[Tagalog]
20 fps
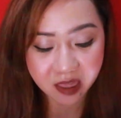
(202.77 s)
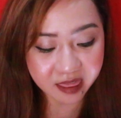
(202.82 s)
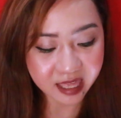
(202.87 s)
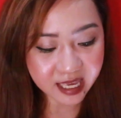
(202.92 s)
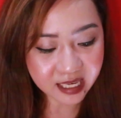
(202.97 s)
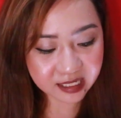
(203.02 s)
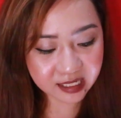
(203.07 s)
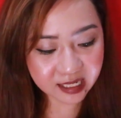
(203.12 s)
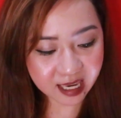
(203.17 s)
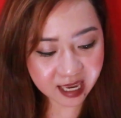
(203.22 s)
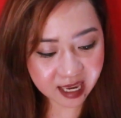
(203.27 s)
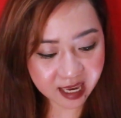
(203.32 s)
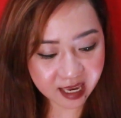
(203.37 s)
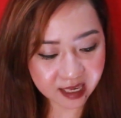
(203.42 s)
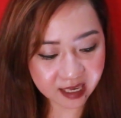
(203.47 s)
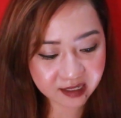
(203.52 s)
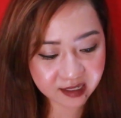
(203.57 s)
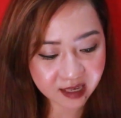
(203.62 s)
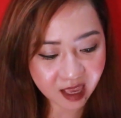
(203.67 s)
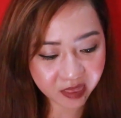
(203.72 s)
This
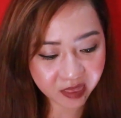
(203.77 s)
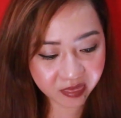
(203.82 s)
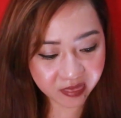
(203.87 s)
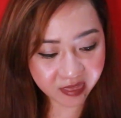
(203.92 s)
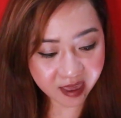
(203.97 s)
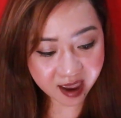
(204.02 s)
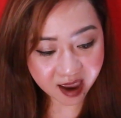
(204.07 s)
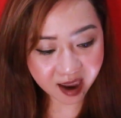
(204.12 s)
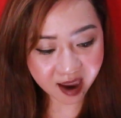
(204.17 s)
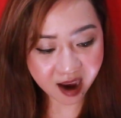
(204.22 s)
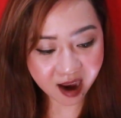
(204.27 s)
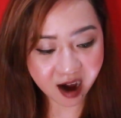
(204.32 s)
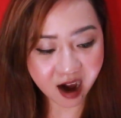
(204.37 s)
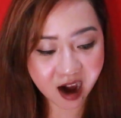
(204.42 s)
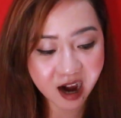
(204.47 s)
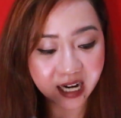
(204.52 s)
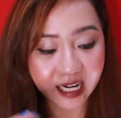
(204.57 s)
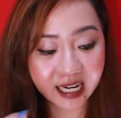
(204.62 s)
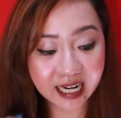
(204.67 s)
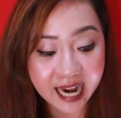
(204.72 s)
is
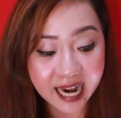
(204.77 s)
their